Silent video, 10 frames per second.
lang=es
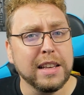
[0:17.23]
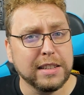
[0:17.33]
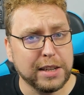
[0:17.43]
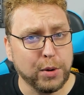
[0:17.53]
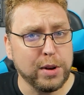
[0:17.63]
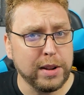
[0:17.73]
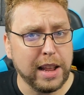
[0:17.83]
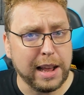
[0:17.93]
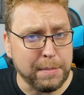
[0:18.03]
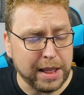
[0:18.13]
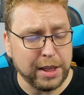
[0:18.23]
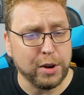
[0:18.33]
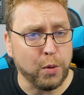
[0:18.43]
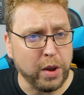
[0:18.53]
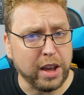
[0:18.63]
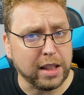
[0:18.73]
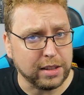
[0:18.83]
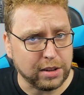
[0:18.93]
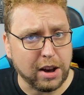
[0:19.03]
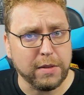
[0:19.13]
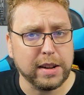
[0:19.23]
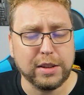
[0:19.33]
Según el medio We Got Discovered,